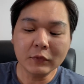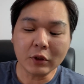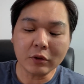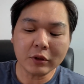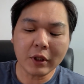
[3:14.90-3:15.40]

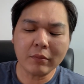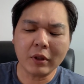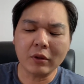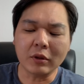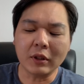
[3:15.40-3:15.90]
terus yang
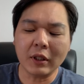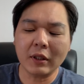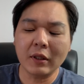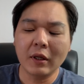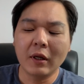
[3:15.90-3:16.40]

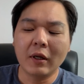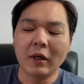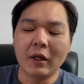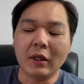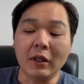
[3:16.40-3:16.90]
berikutnya
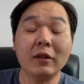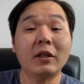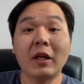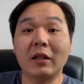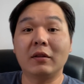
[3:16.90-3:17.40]

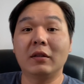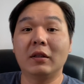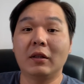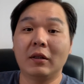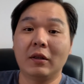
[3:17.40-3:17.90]
internet
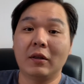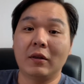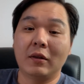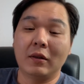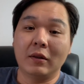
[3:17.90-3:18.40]

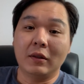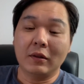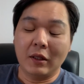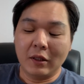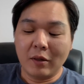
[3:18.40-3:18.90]

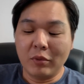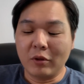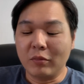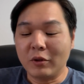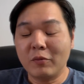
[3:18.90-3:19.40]
kita
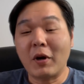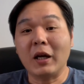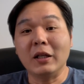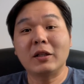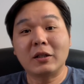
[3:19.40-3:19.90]
betul-betul
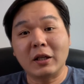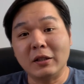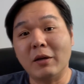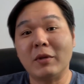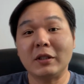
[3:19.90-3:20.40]
pakai
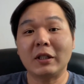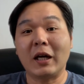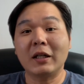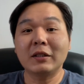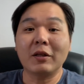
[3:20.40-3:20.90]
internet zaman
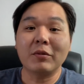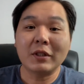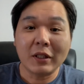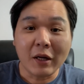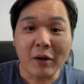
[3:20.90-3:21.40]
sekarang siapa
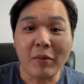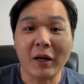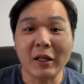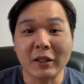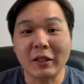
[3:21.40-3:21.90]
sih yang nggak
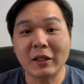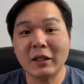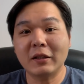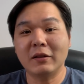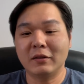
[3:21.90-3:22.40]
pakai
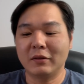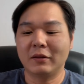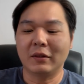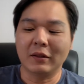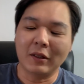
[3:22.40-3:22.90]
internet
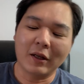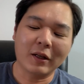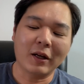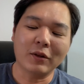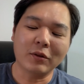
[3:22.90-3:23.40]
nah
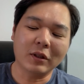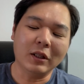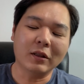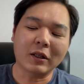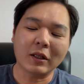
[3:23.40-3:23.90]
kalau
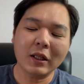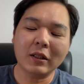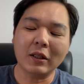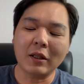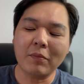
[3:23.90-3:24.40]

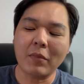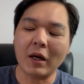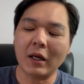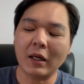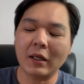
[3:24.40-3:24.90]
internet kita
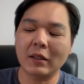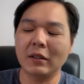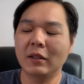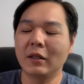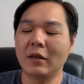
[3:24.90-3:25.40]
pakai
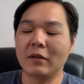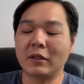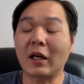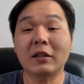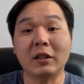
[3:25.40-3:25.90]

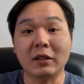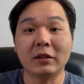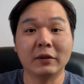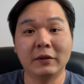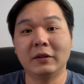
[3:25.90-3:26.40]
charter
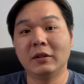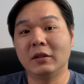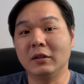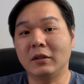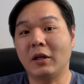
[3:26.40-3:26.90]

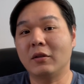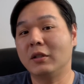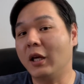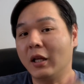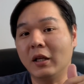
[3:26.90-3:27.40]
kalau
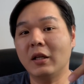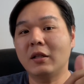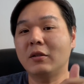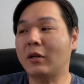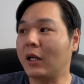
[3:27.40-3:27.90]
di
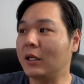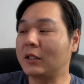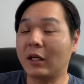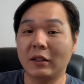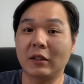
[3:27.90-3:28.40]
LA itu ada
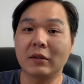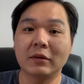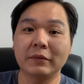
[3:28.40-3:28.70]
charter